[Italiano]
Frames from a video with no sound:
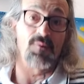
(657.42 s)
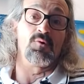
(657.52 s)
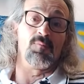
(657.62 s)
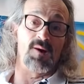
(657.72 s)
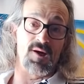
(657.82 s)
per
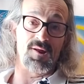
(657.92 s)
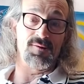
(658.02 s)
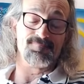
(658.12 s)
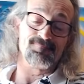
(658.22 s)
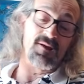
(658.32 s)

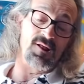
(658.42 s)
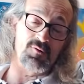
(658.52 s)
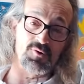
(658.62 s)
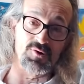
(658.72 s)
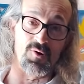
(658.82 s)
domani è un
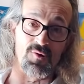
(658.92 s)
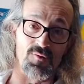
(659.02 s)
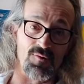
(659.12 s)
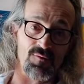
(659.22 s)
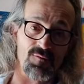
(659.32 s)
altro
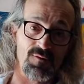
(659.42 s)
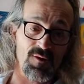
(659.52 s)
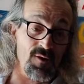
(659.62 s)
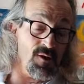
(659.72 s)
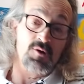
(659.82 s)
giorno.
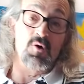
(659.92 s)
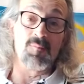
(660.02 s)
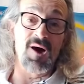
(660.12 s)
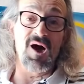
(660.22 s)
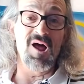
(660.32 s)

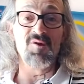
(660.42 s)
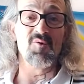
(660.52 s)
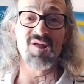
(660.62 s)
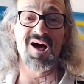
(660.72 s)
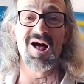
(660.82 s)
Domani
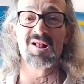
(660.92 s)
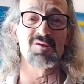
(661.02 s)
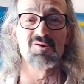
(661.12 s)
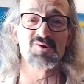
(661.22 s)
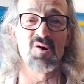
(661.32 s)
un
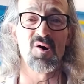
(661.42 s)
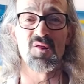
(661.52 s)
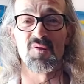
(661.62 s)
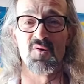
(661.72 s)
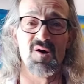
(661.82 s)
altro
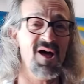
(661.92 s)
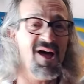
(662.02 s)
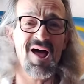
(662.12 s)
giorno